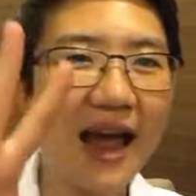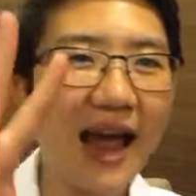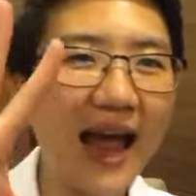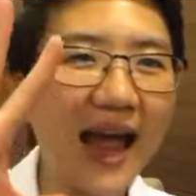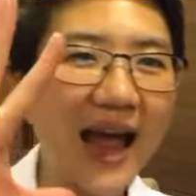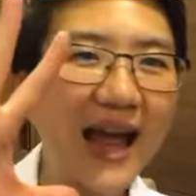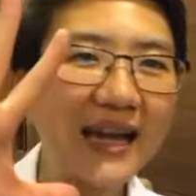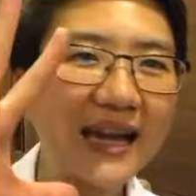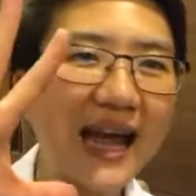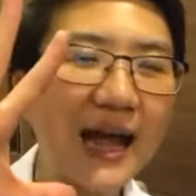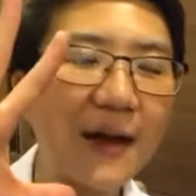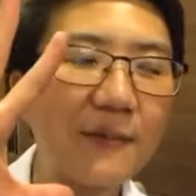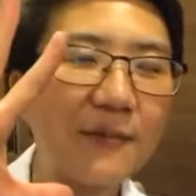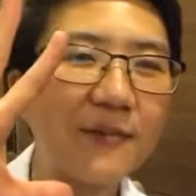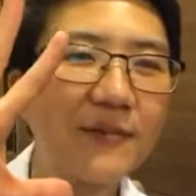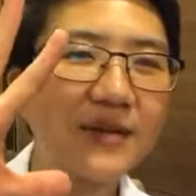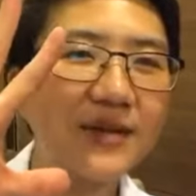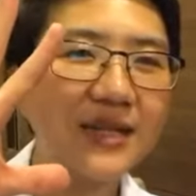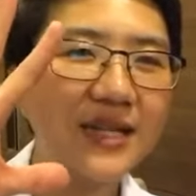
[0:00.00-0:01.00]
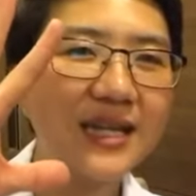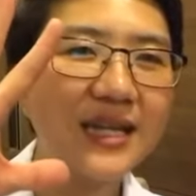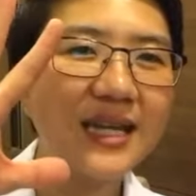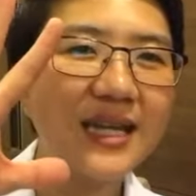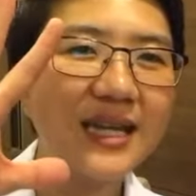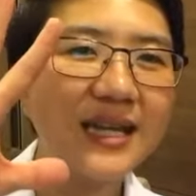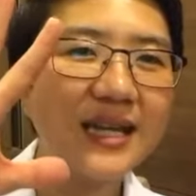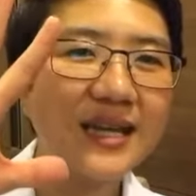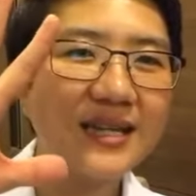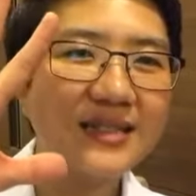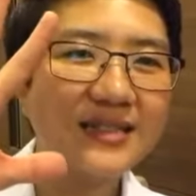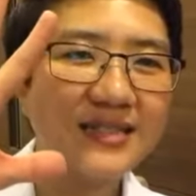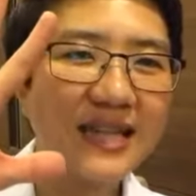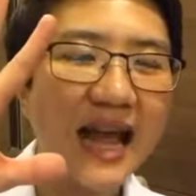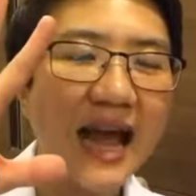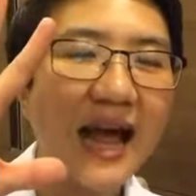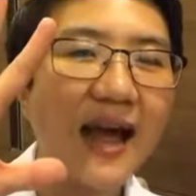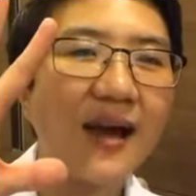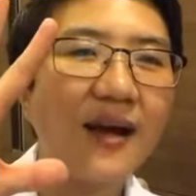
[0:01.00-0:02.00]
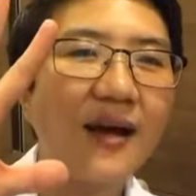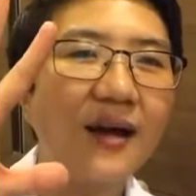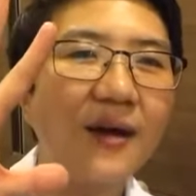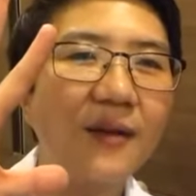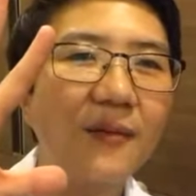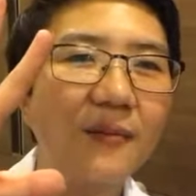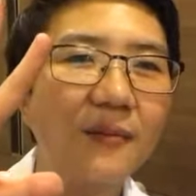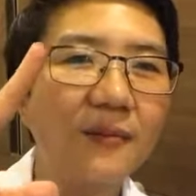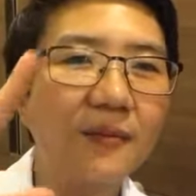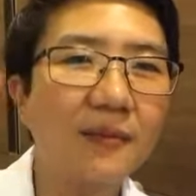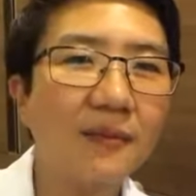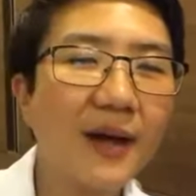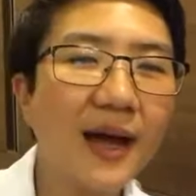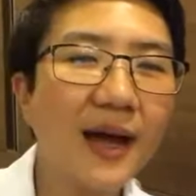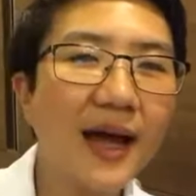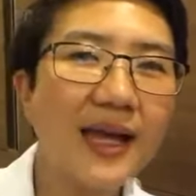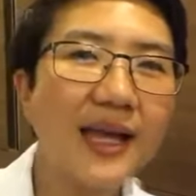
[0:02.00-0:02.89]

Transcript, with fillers: 5ทำที่จะไม่